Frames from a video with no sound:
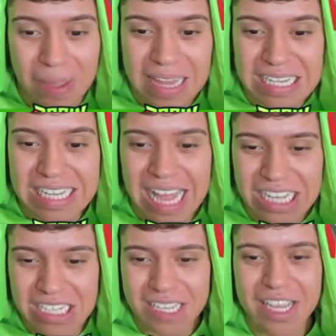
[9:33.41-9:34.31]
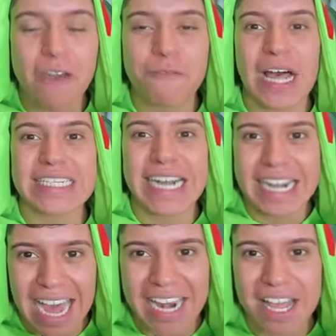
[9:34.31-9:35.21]
pela cidade e
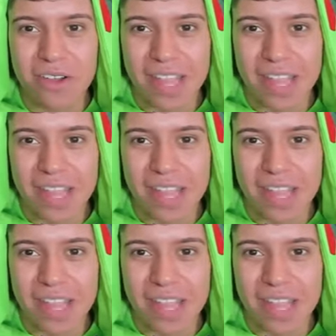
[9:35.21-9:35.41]
fazer carinho